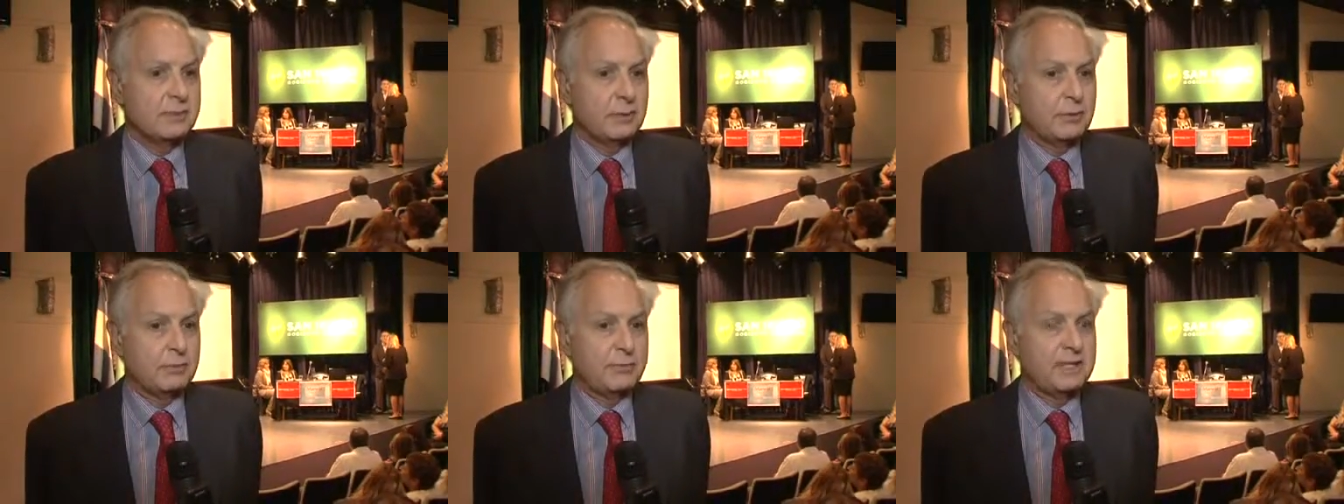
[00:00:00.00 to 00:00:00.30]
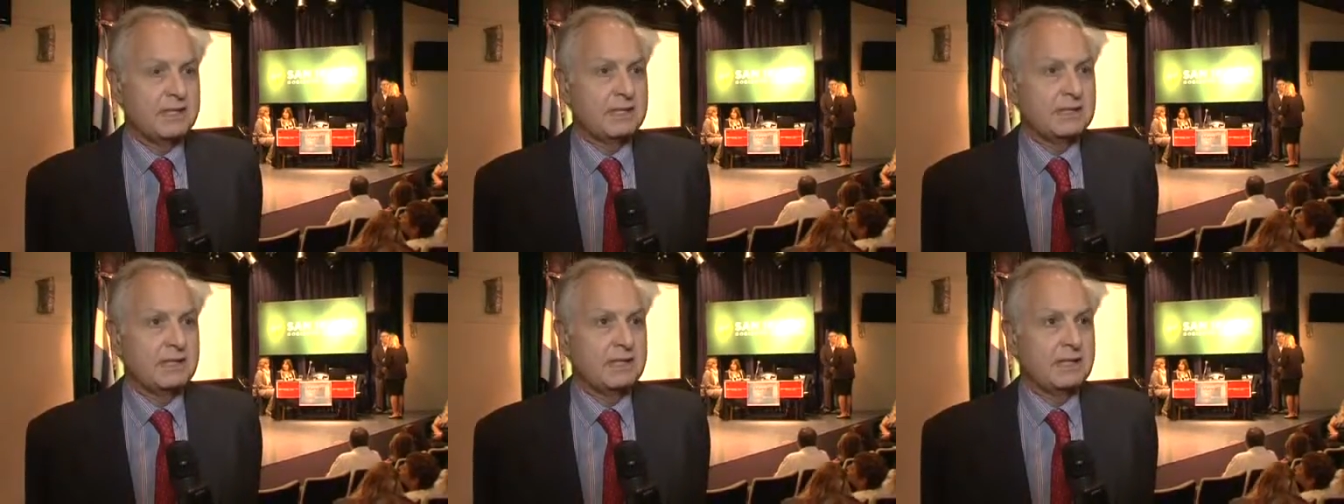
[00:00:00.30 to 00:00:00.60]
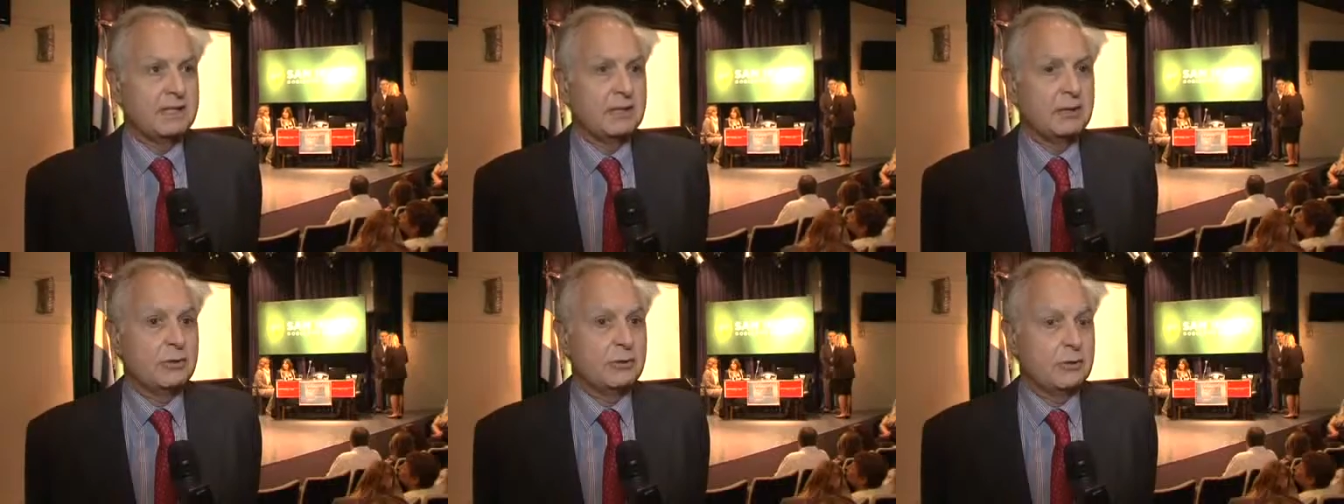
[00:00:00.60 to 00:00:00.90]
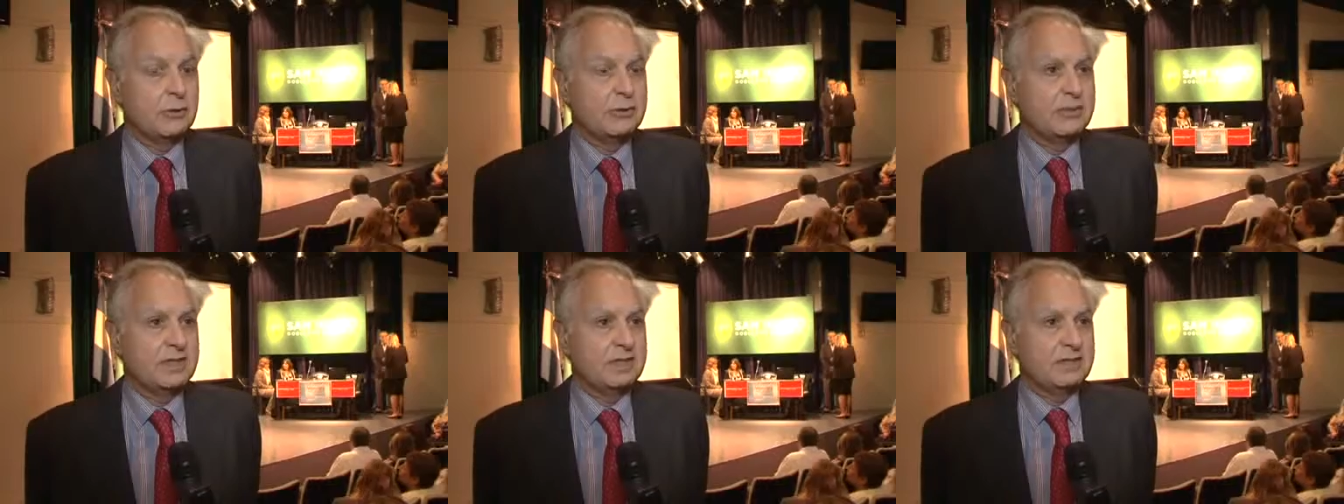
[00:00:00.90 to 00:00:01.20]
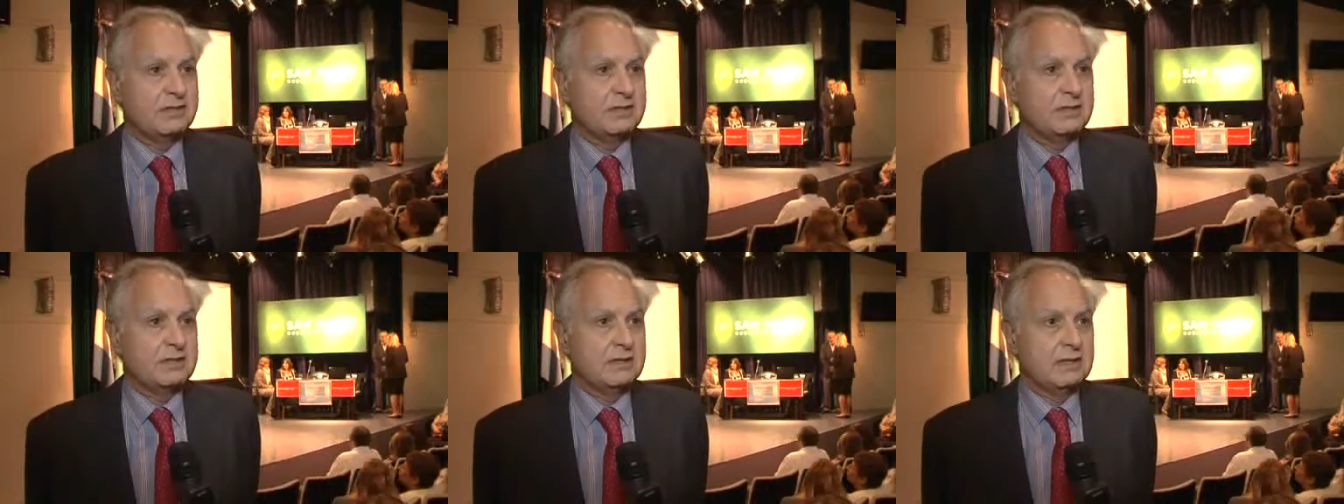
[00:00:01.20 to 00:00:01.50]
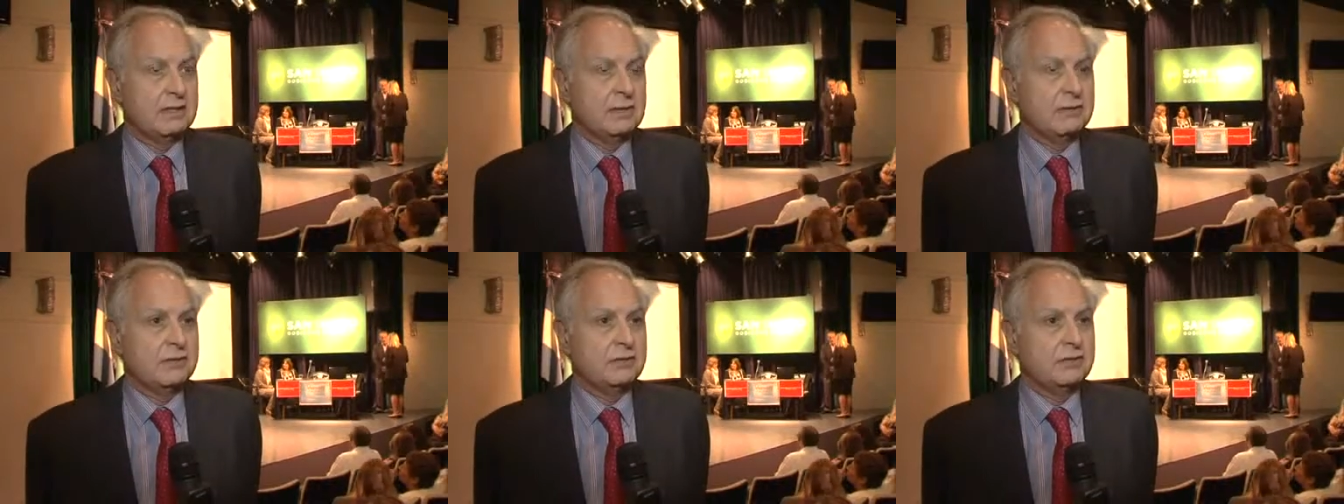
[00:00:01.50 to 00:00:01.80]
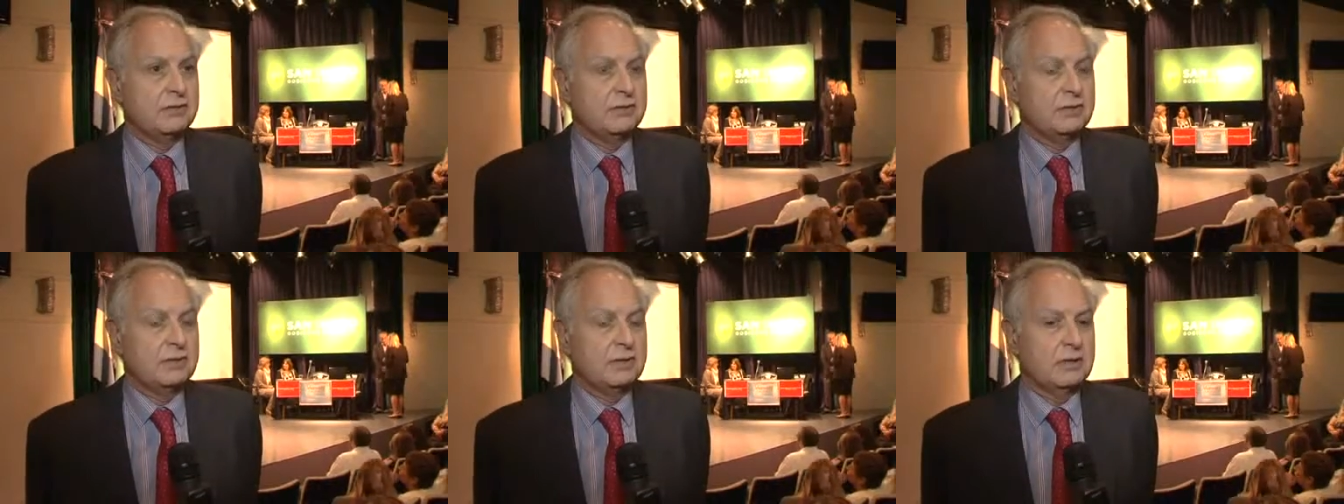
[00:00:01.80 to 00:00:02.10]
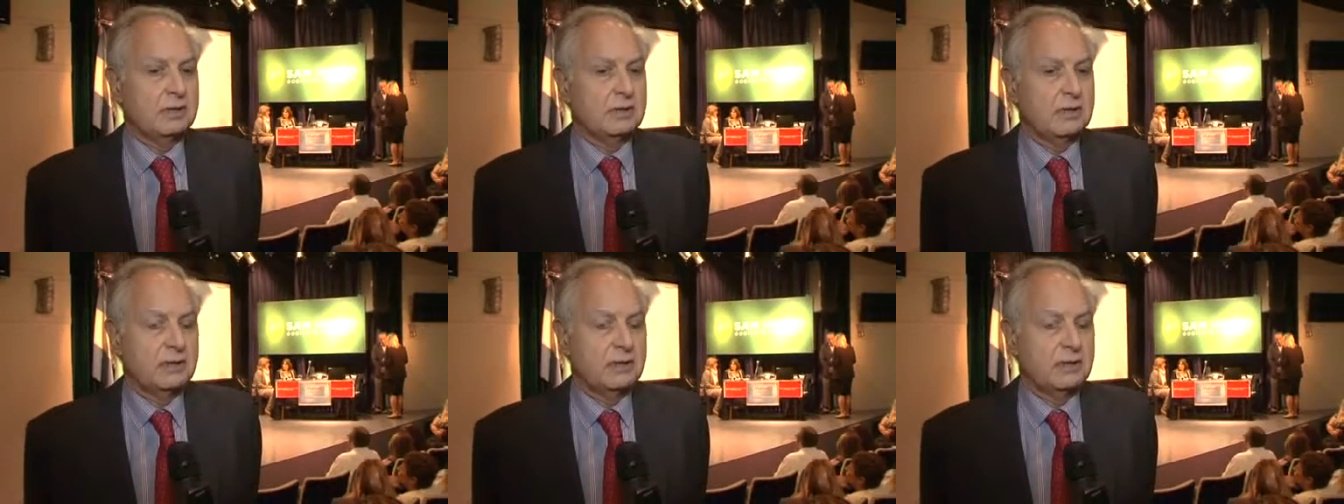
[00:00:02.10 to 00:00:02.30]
por parte de jóvenes, los